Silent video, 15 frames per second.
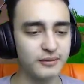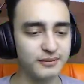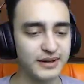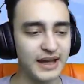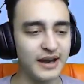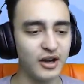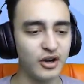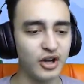
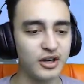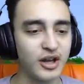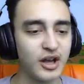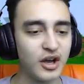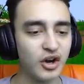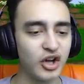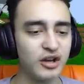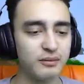Gene koyun.
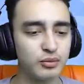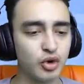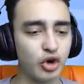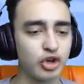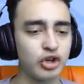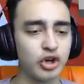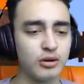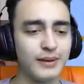Oğlum
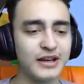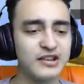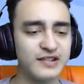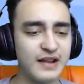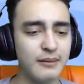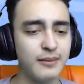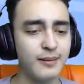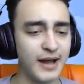koyun olmak
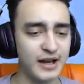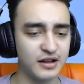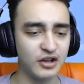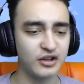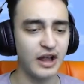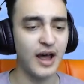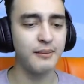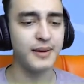istemiyorum artık
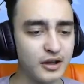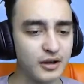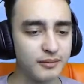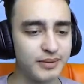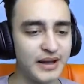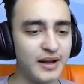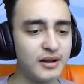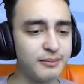tamam mı?
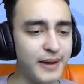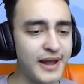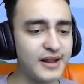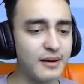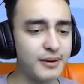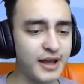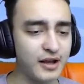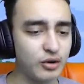Ben, ben
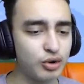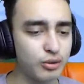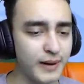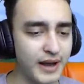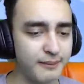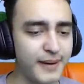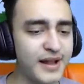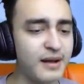de bir
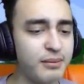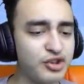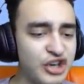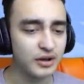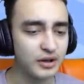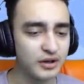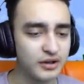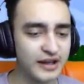kurbayım. Ben de bir
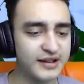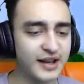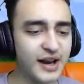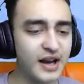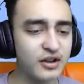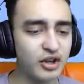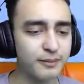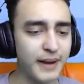canlıyım. Yeter
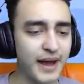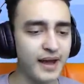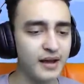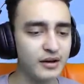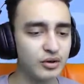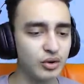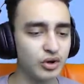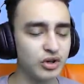artık be.
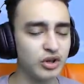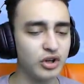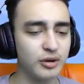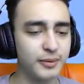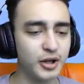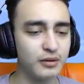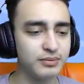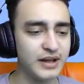Koyun olup
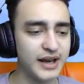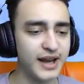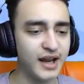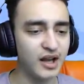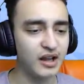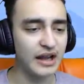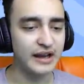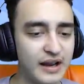olup nereye
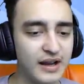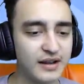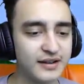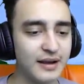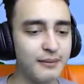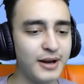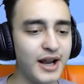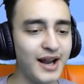kadar?
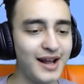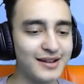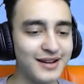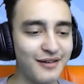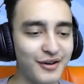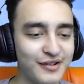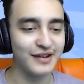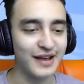Demirlen et
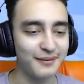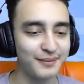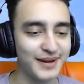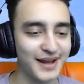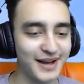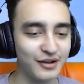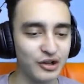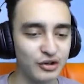kafası. Bir
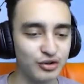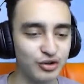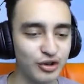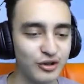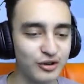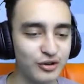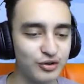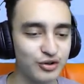dakika dur
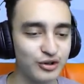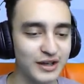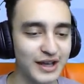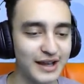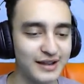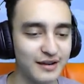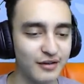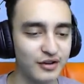şur şuradaki
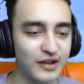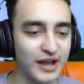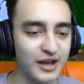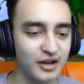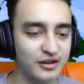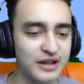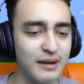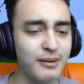et kafası daha
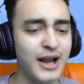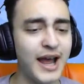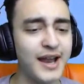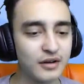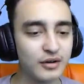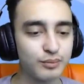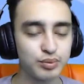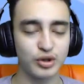yakın. Demirlen
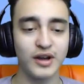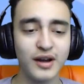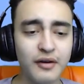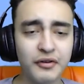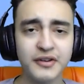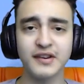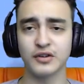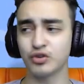bu da kafası.